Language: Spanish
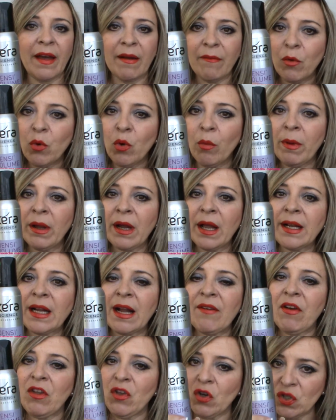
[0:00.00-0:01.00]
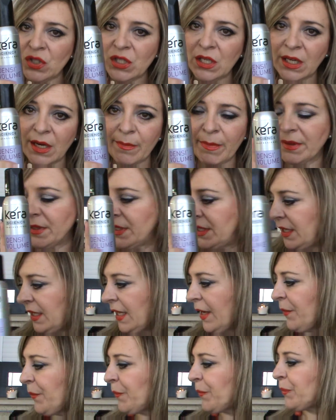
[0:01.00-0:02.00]
da volumen al cabello, sí
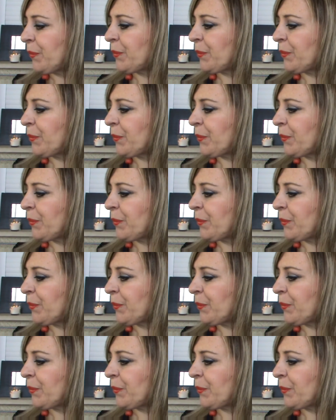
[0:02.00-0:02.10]
repetiría.